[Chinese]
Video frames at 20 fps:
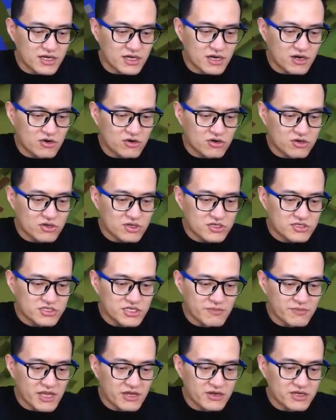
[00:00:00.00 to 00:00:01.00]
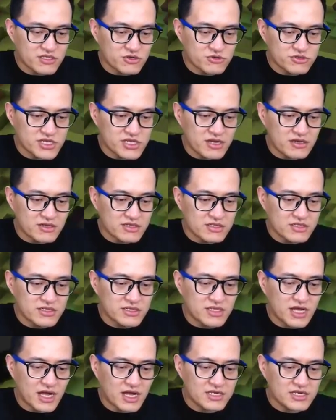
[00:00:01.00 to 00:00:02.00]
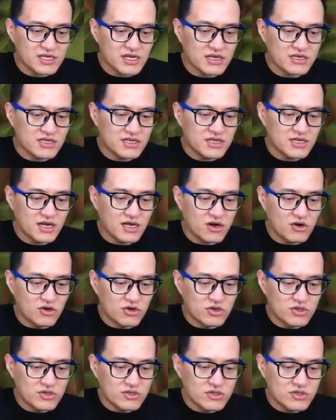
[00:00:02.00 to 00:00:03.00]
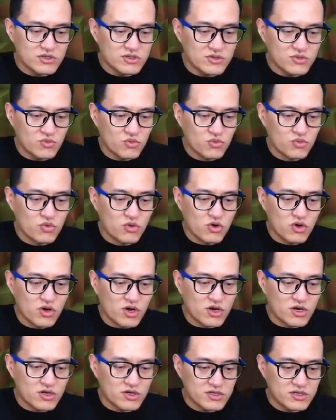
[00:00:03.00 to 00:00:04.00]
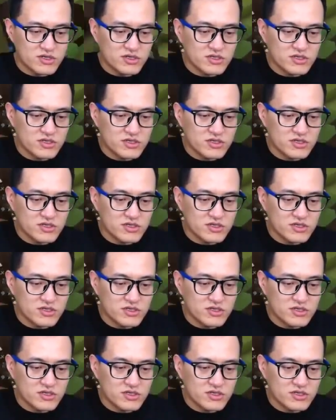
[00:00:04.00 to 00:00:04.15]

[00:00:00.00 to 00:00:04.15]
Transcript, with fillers: 好，下面还有个道具箱，拿上。好，哇。